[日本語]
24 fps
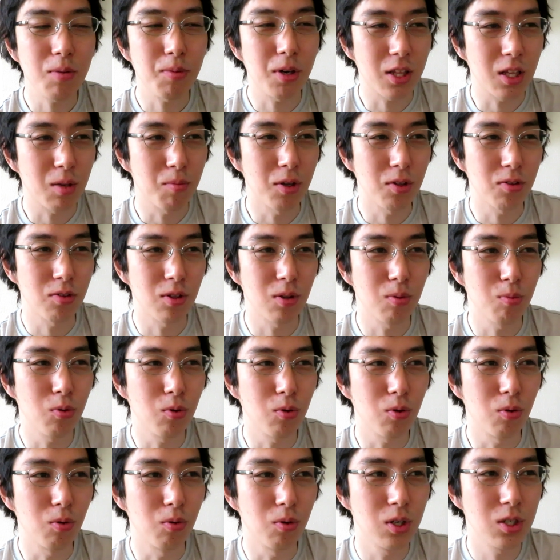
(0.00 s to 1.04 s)
ばね別に
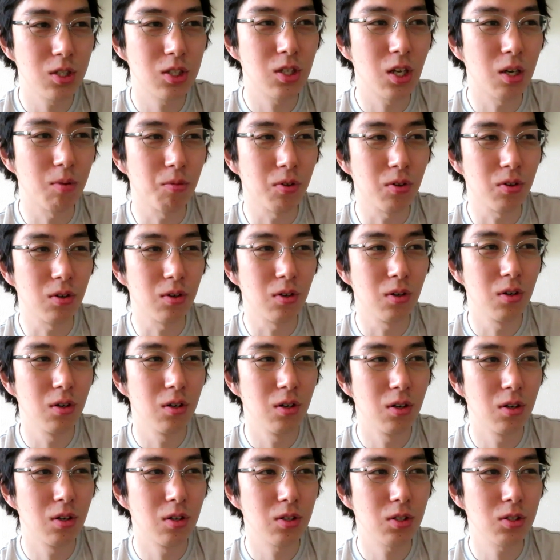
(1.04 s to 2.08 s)
もうあの
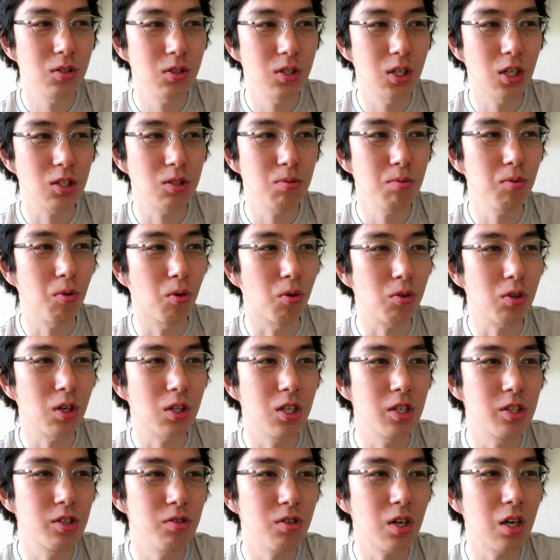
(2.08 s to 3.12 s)
休みも本当は2
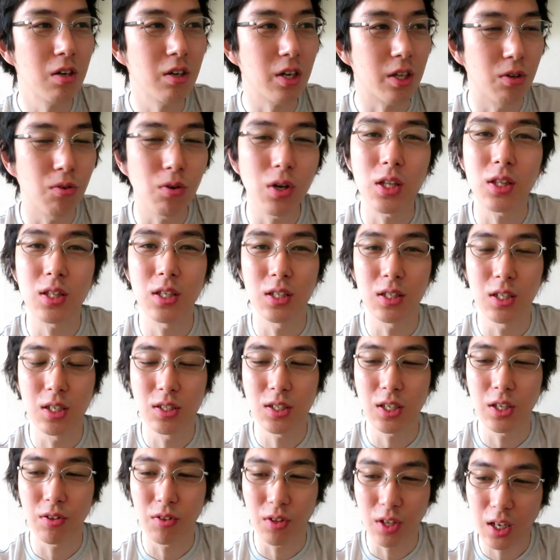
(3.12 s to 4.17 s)
週間ぐらいでよかったんですけ
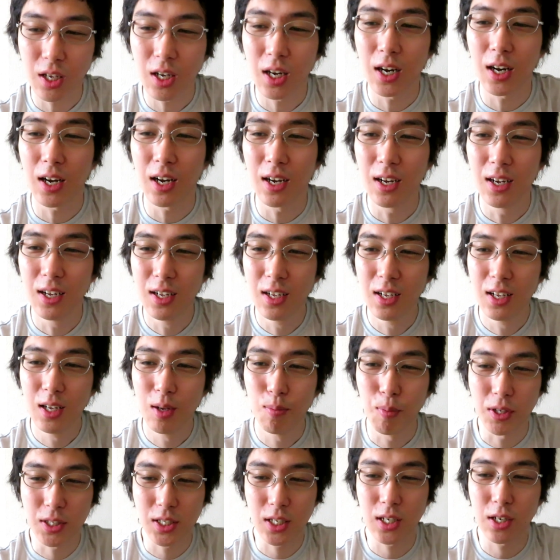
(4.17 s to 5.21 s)
どねはい、ま
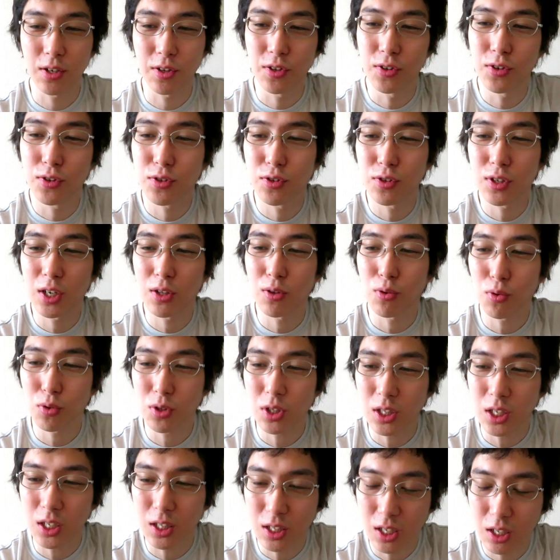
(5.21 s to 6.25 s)
あ、せっかく有給が残って
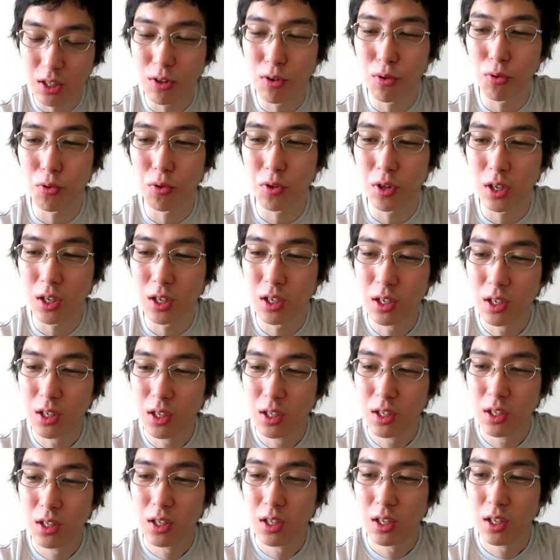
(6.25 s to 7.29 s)
たんでということで、
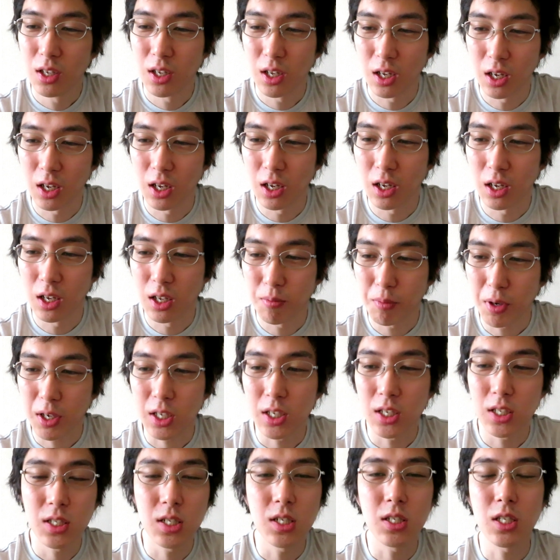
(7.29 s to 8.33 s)
えー、まあいい
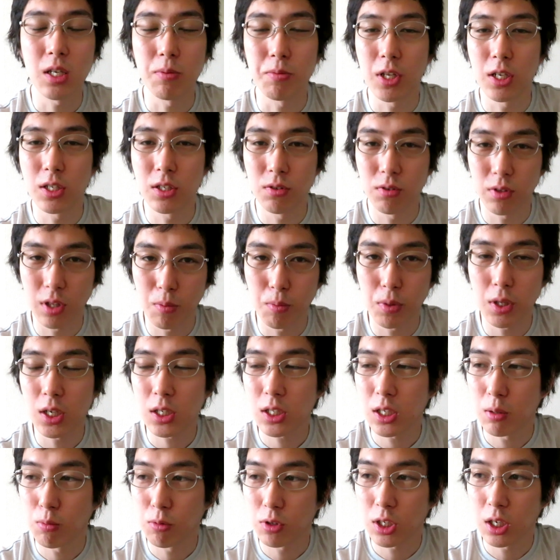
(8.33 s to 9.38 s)
システムですよね皆さ
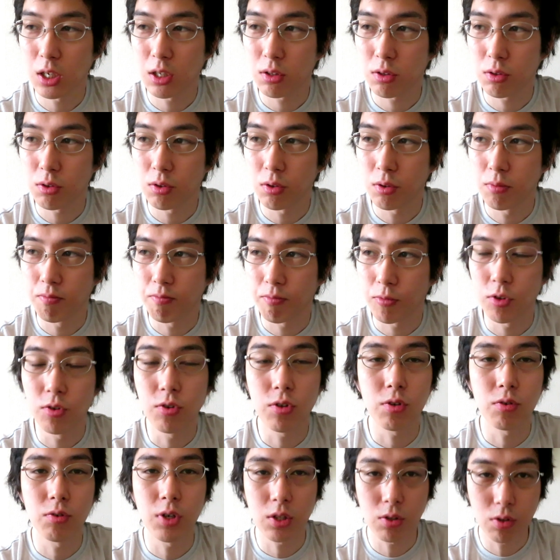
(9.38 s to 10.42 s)
んもちゃんと有
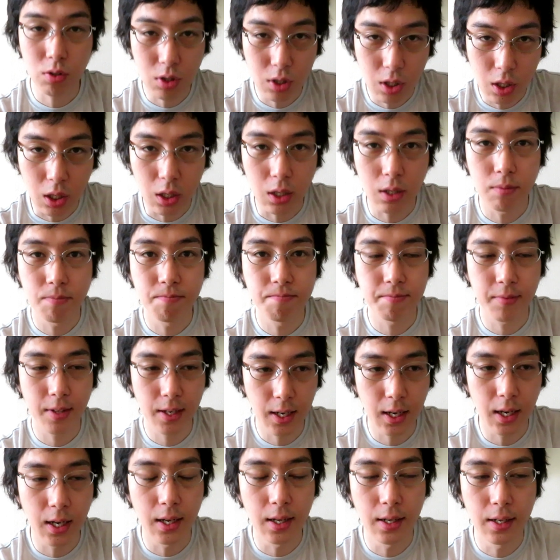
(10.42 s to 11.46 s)
給は取って
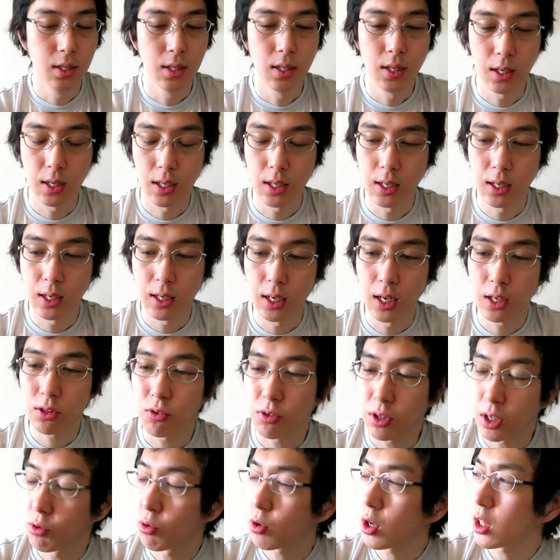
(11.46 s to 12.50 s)
はい、えー、あとね
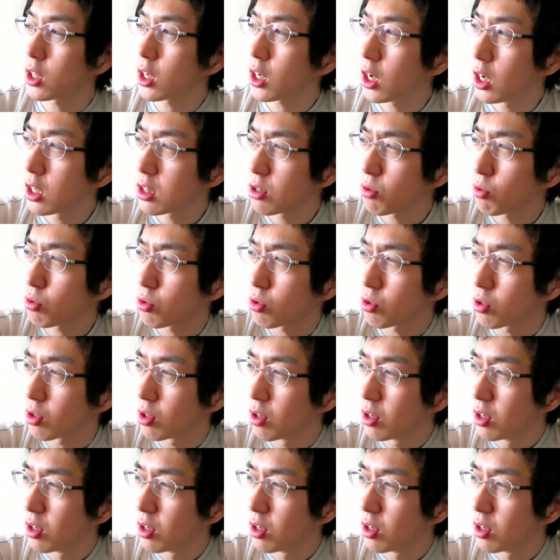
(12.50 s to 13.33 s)
他に変わったこと